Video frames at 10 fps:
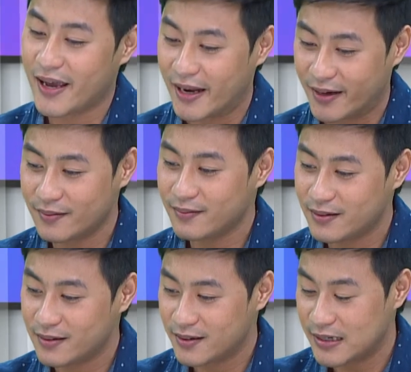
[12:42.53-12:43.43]
เห็น
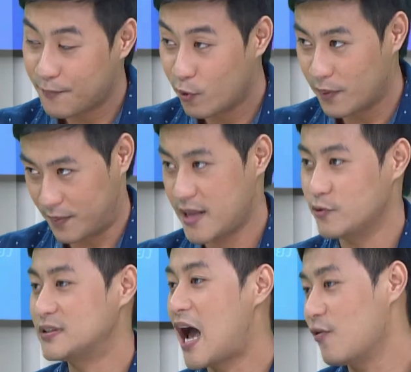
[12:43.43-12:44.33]
เนื้อปูแบบนี้อ
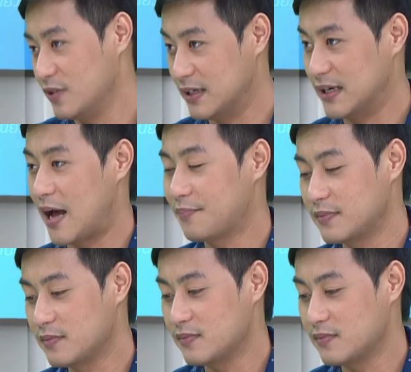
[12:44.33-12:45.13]
ยู่เจ้าหนึ่งนะครับ